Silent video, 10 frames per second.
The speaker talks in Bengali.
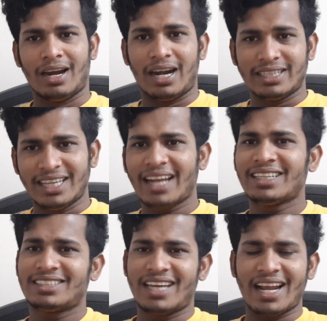আর যারা
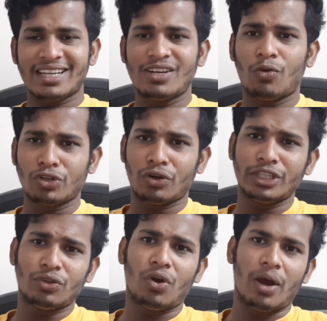যারা কিনা ওই
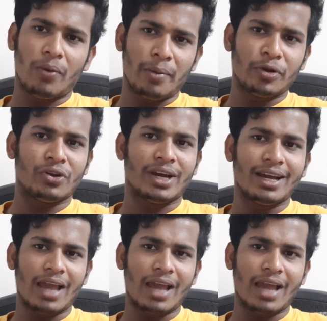হয়তো আমার না